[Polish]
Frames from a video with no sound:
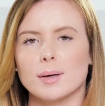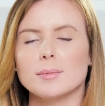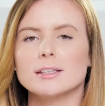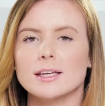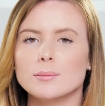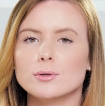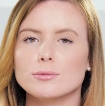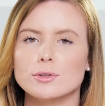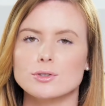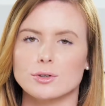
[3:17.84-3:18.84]
Pamiętajmy
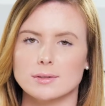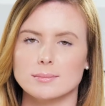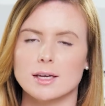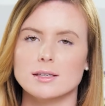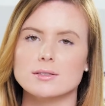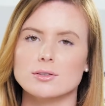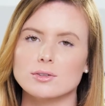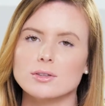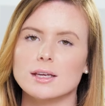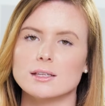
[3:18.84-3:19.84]
również o tym, jak
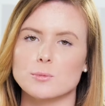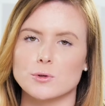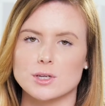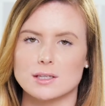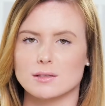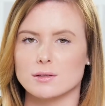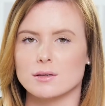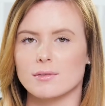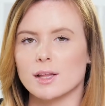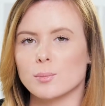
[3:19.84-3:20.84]
istotne jest podczas
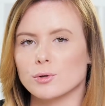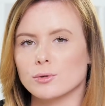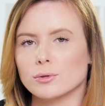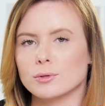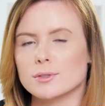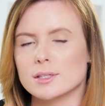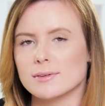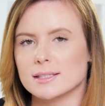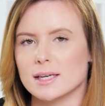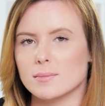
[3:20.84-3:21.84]
stosowania produktów z
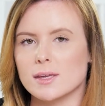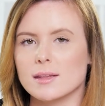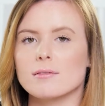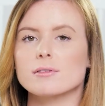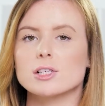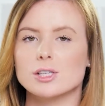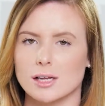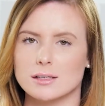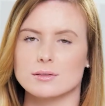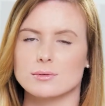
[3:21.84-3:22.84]
kwasami nawilżanie